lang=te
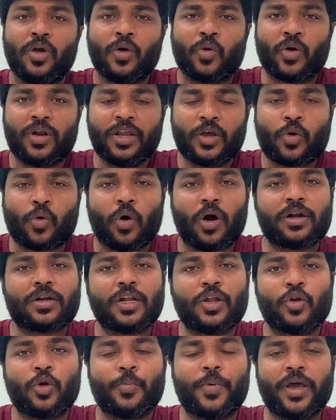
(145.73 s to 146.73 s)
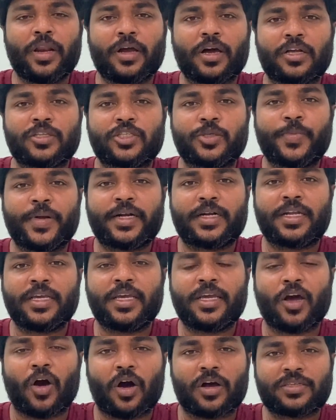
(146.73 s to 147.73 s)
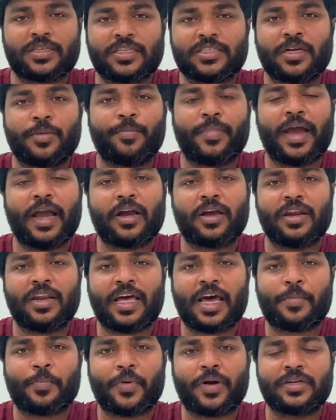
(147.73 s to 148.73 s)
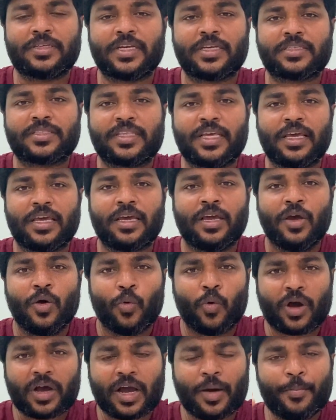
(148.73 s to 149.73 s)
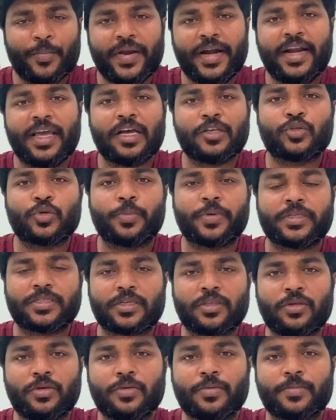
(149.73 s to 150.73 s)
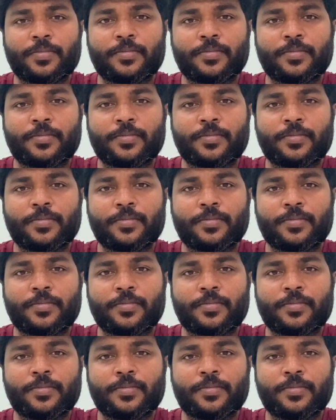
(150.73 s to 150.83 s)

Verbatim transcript: కొన్ని కోట్ల రూపాయలు ఖర్చు పెట్టి ఆక్సిజన్ బ్యాంకులను ఏర్పాటు చేస్తే ఒక్క మీడియా చూపించదు